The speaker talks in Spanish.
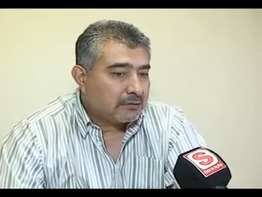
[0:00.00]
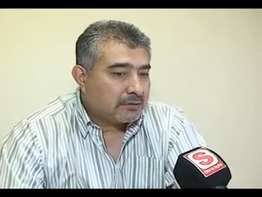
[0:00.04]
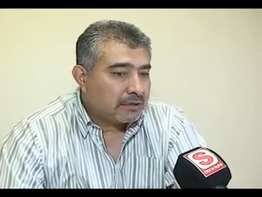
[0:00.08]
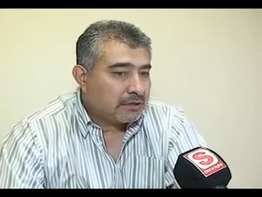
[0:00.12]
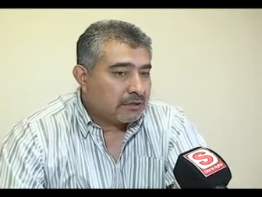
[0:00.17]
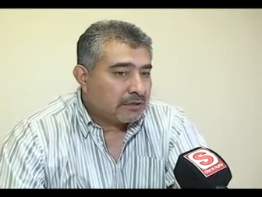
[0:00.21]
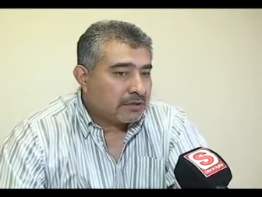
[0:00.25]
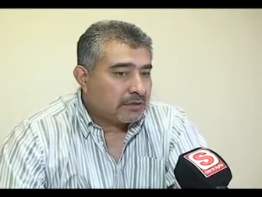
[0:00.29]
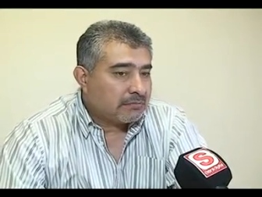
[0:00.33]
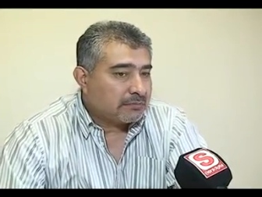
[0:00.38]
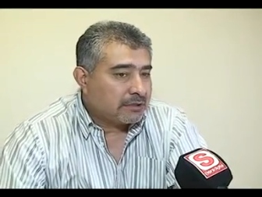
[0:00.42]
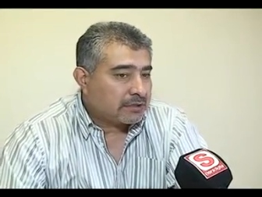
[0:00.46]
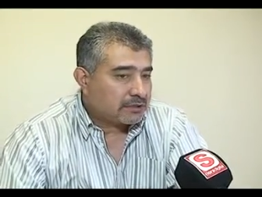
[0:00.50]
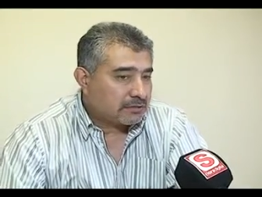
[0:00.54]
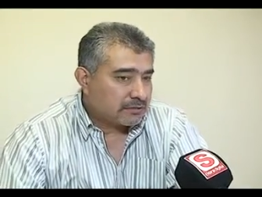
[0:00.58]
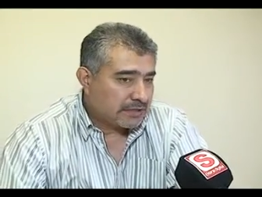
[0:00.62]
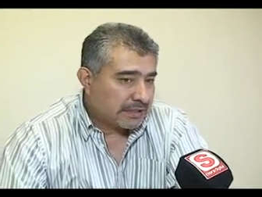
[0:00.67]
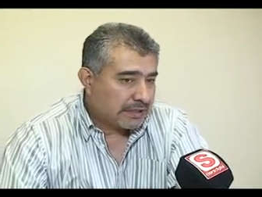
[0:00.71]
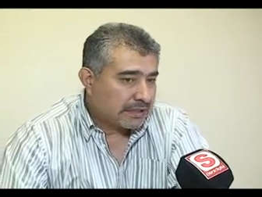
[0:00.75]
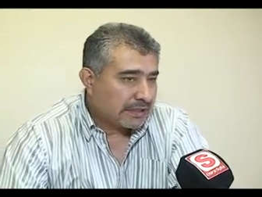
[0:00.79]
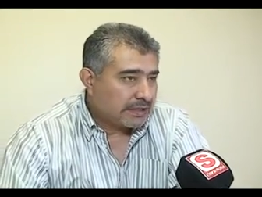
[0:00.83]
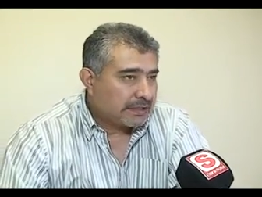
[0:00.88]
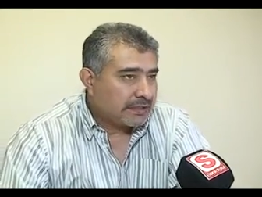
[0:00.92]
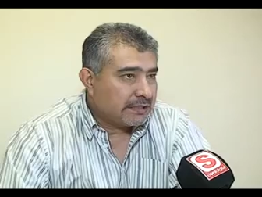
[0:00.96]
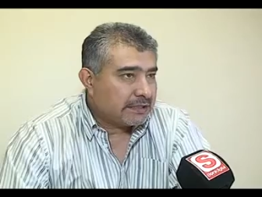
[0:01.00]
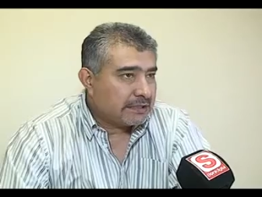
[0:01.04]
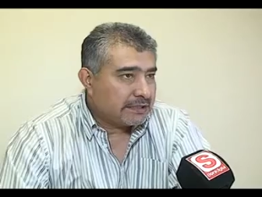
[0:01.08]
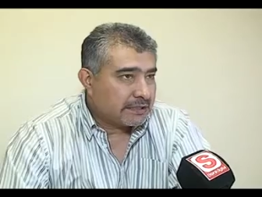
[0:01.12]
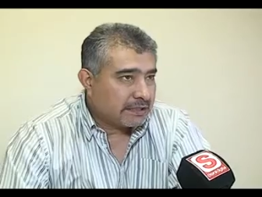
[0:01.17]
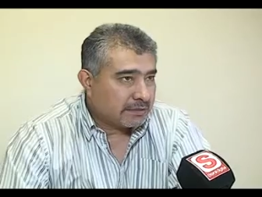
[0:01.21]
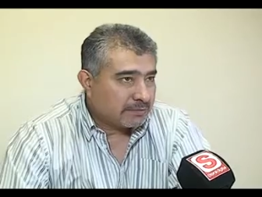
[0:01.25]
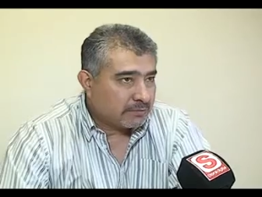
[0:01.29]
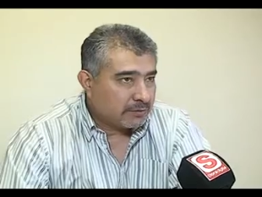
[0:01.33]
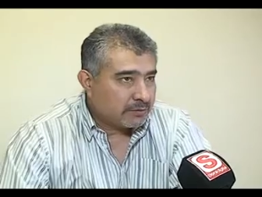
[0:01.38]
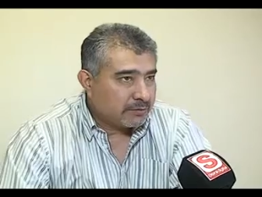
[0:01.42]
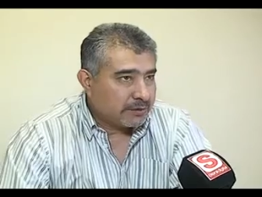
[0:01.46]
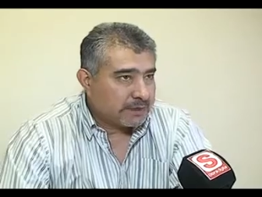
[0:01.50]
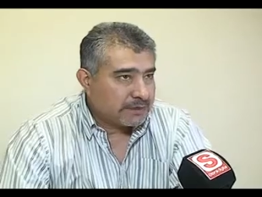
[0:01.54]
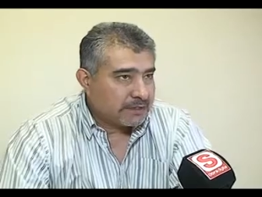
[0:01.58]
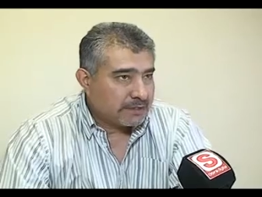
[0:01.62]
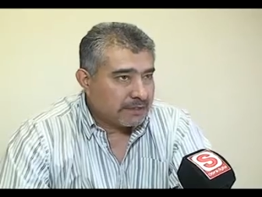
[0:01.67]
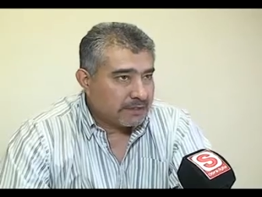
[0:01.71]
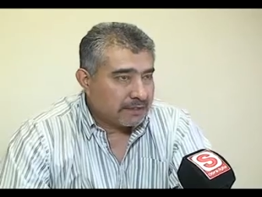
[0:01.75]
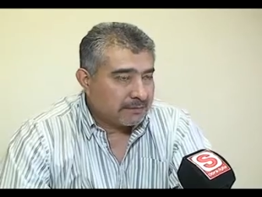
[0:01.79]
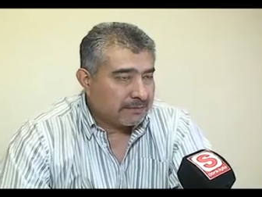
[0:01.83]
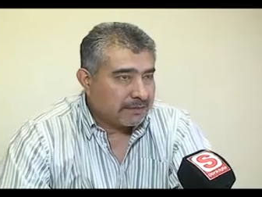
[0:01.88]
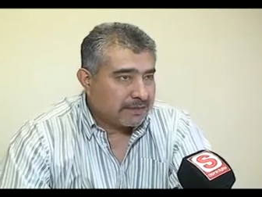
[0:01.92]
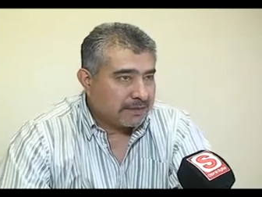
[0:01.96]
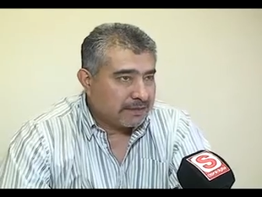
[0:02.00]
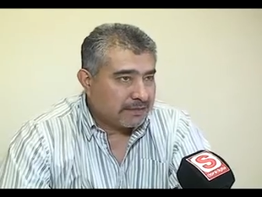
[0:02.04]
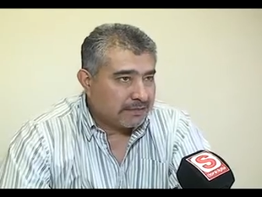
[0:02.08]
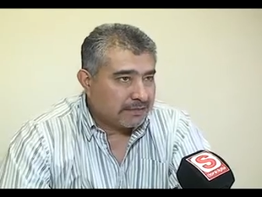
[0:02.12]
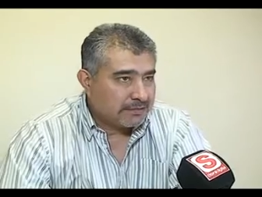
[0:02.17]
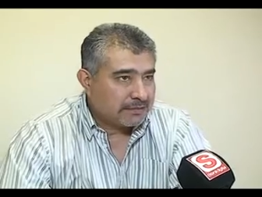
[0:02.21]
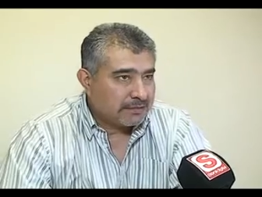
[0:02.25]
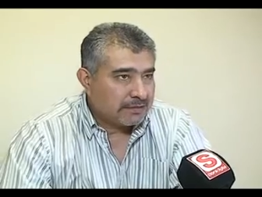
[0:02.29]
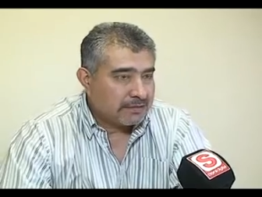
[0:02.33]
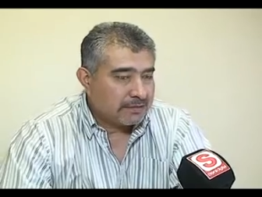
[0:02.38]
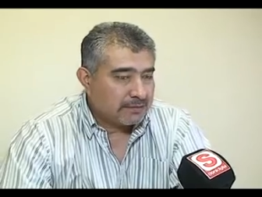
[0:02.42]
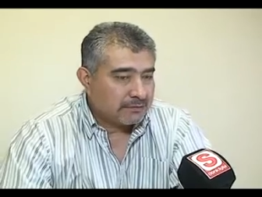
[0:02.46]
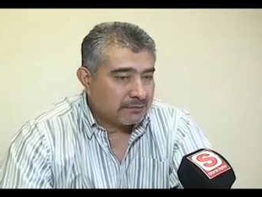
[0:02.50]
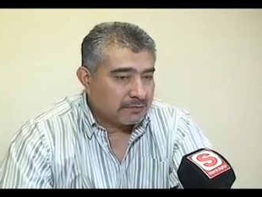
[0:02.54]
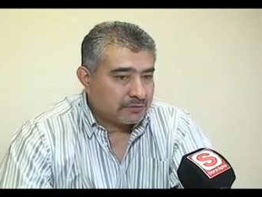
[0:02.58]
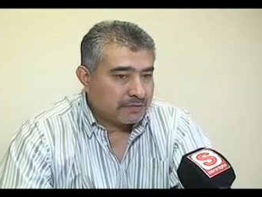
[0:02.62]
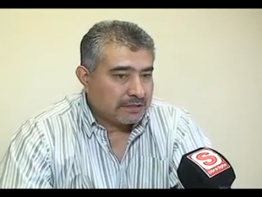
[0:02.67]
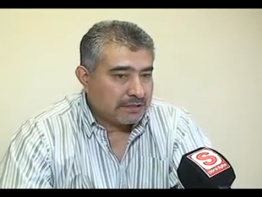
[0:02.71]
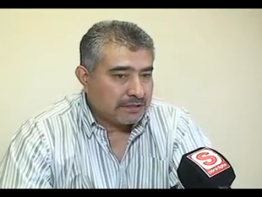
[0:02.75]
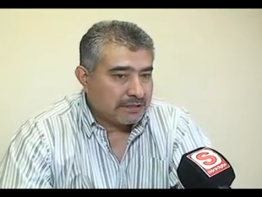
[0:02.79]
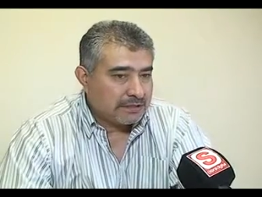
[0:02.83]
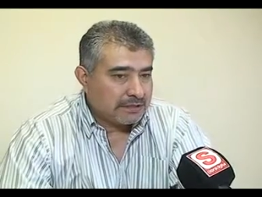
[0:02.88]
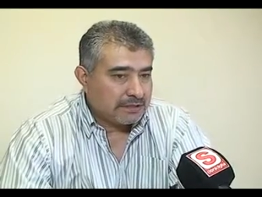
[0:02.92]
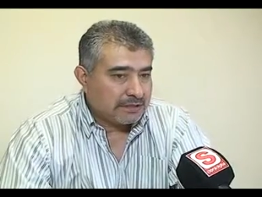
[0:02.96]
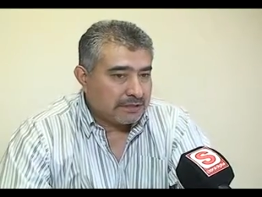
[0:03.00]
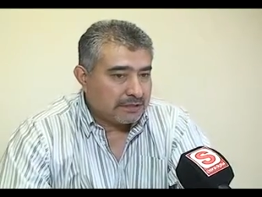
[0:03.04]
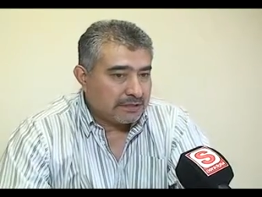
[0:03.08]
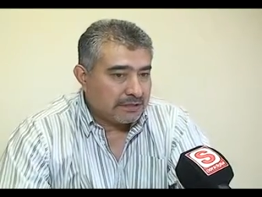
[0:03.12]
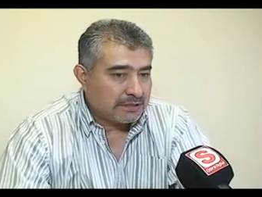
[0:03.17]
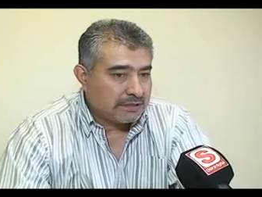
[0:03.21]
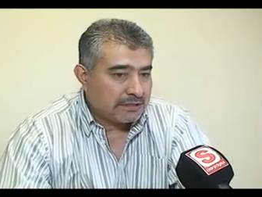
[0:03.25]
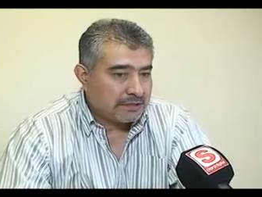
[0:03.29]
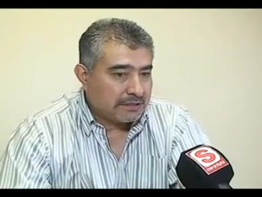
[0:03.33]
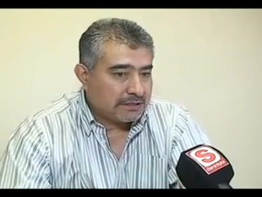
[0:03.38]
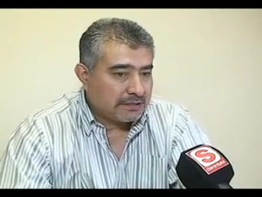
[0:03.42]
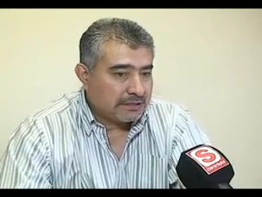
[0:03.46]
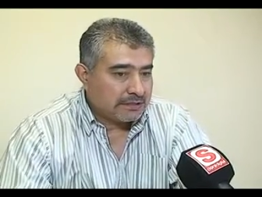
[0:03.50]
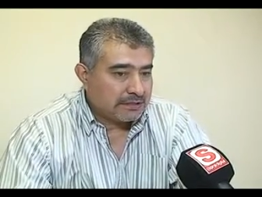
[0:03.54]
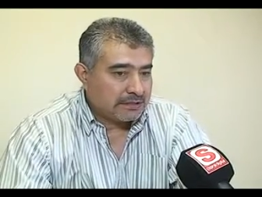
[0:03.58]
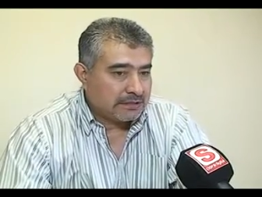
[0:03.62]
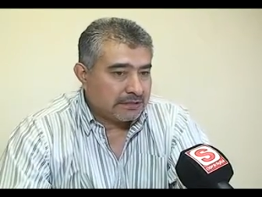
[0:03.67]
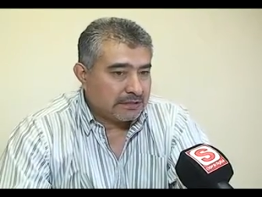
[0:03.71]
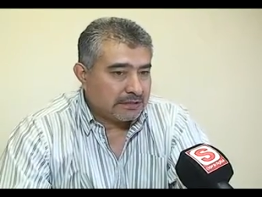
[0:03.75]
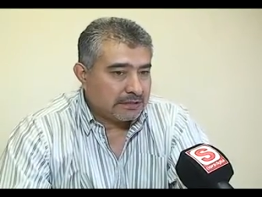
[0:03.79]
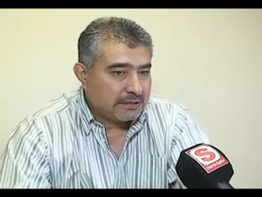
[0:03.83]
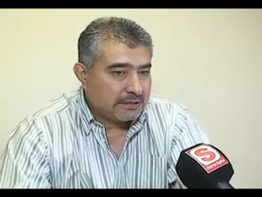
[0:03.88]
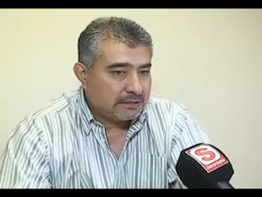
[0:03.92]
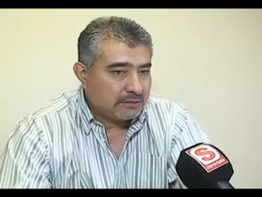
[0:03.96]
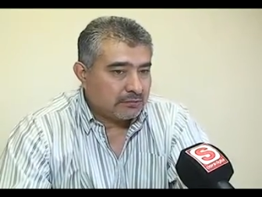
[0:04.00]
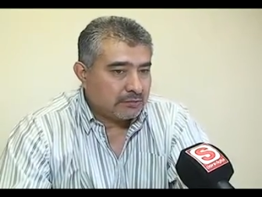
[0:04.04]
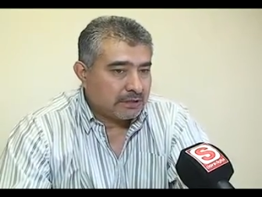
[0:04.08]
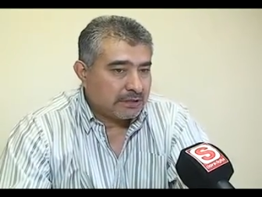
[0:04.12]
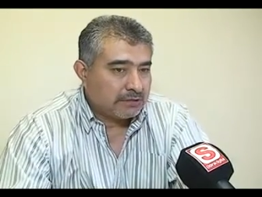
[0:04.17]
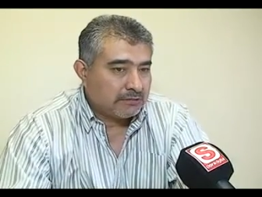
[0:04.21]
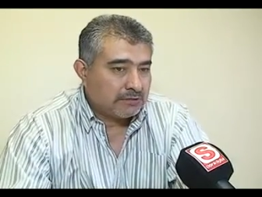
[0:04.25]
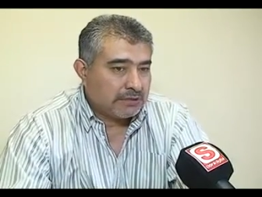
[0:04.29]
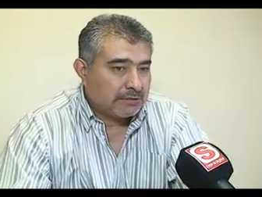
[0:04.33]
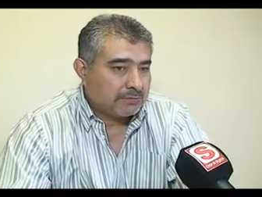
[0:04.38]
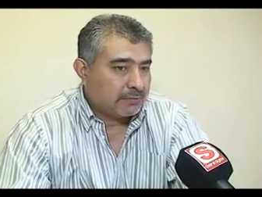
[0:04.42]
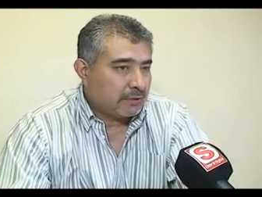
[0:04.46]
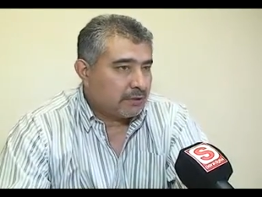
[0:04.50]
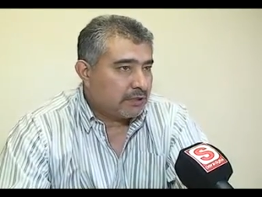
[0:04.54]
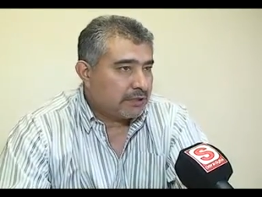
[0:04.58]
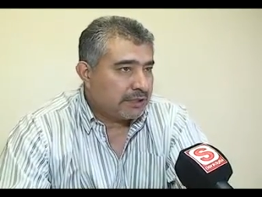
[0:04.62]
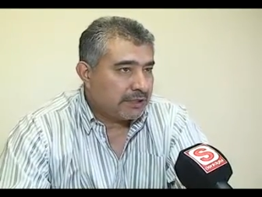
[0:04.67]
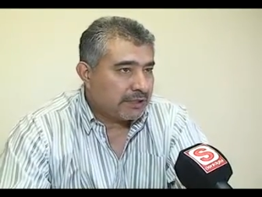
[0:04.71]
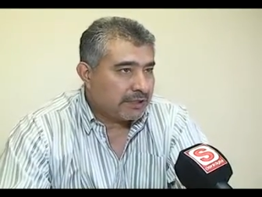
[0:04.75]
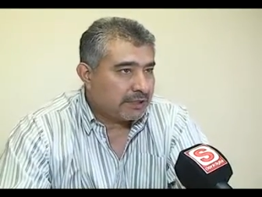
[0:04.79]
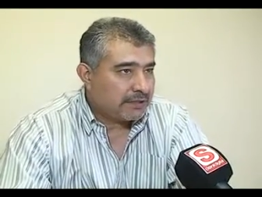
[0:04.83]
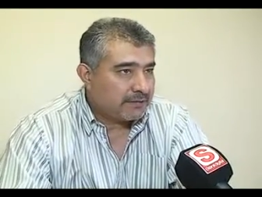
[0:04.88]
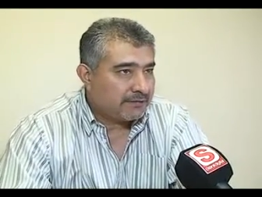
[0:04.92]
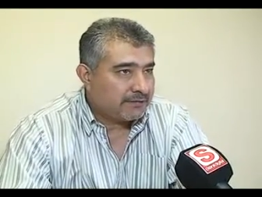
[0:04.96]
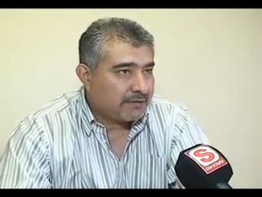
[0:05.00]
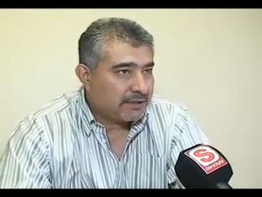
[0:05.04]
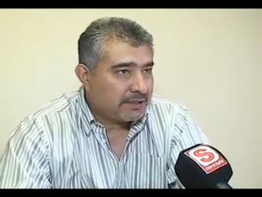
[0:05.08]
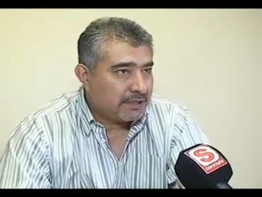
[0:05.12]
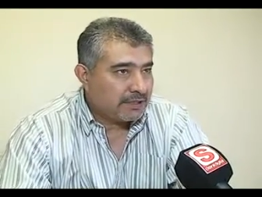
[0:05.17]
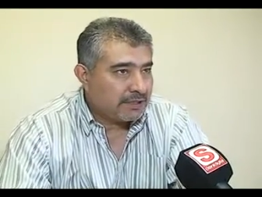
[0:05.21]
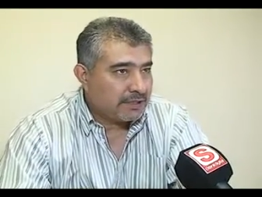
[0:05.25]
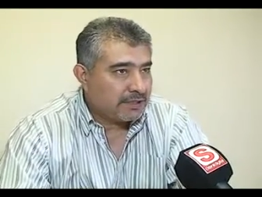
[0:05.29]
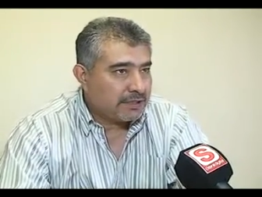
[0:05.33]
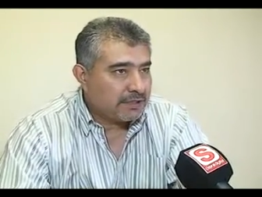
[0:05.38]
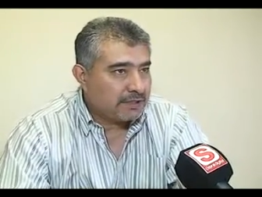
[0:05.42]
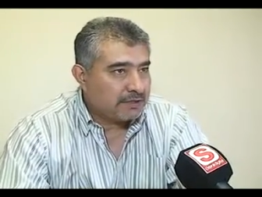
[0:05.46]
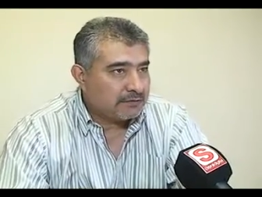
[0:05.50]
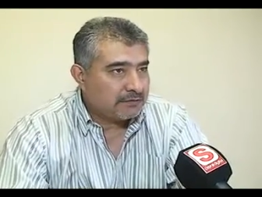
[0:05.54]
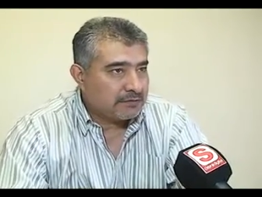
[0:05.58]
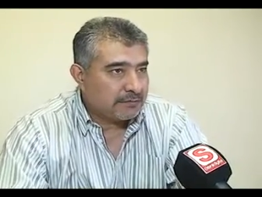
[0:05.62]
cuestión de personal, ahí estamos bastante mal, digamos, ahí este, no hay una política definida,